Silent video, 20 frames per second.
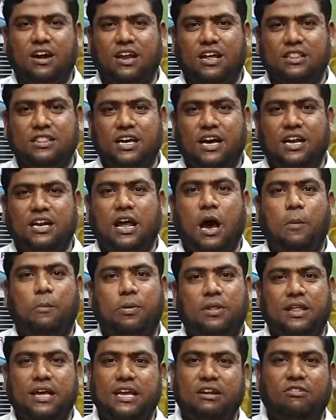வாங்குறாருந்தா
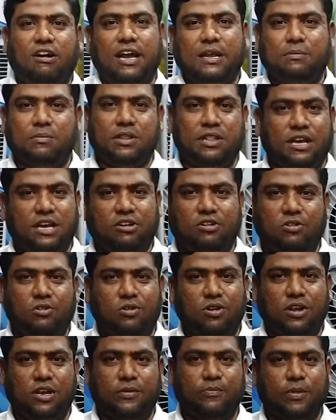நாற்பதாயிரம் ஐம்பதாயிரம்
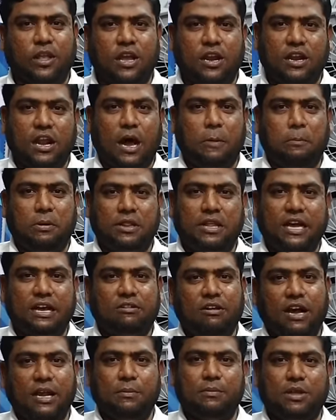வருங்க
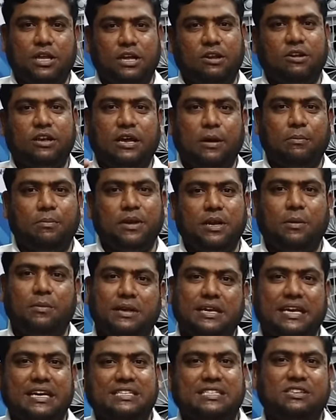நாற்பதாயிரம் ஐம்பதாயிரம் கம்மி
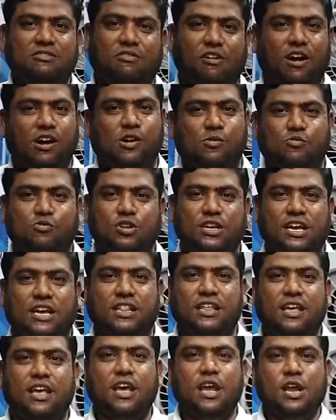நம்ம ஏசி வாங்க
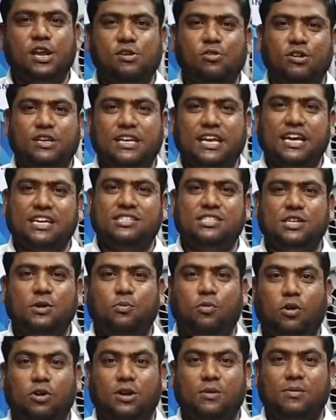முடியாது இன்னொன்று ஏசி
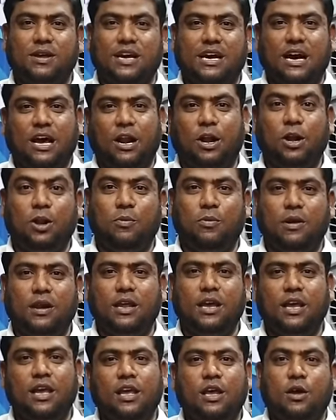போட்டோம்னா கரண்ட்
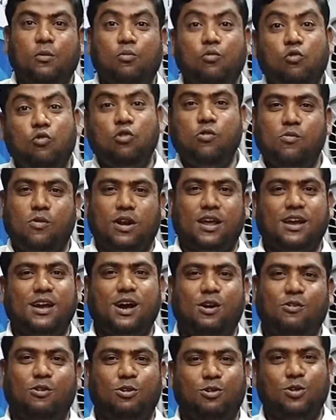பில்லு மூணு
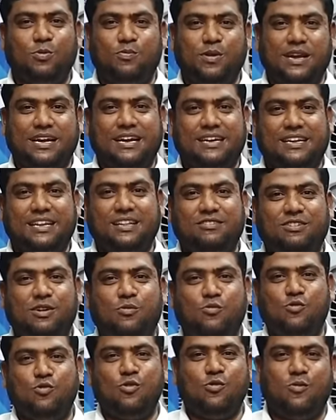மடங்கா வரும் இப்ப கட்டுறதை விட
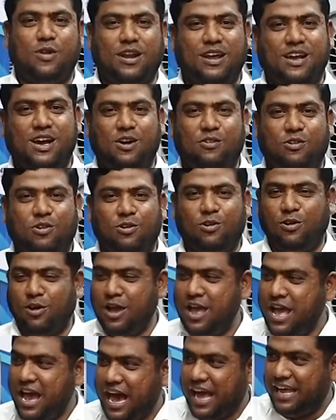மூணு மடங்கா வரும்
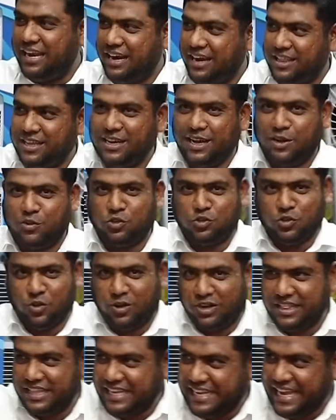அதனாலதான் நான்
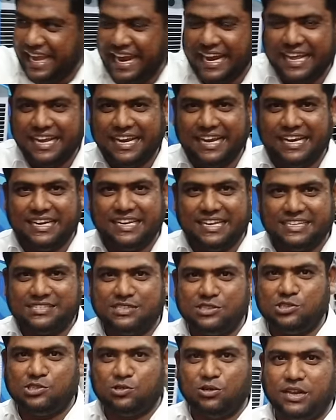சொல்றது ஏழைகளின்
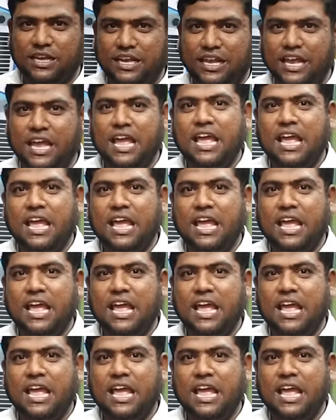ஏசின்னு சொல்லி